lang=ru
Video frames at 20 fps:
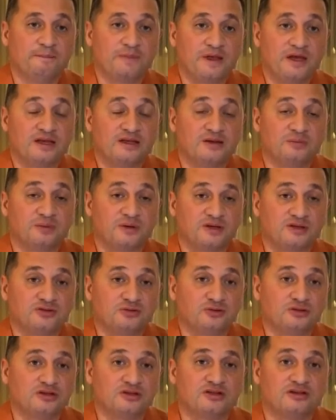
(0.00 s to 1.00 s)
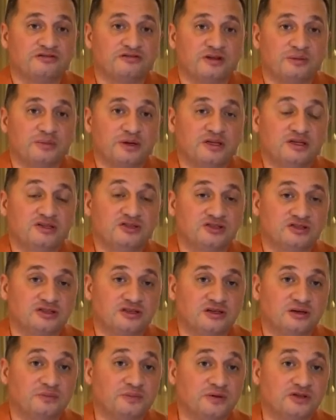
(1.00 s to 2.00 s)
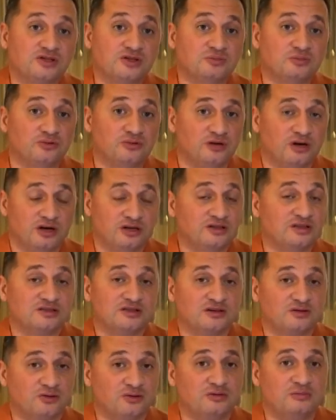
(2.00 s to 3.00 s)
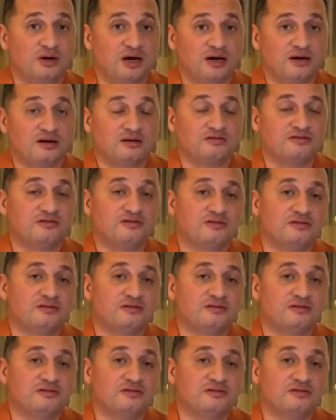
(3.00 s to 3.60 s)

Это происходит автоматически. Почему? Это закон магов,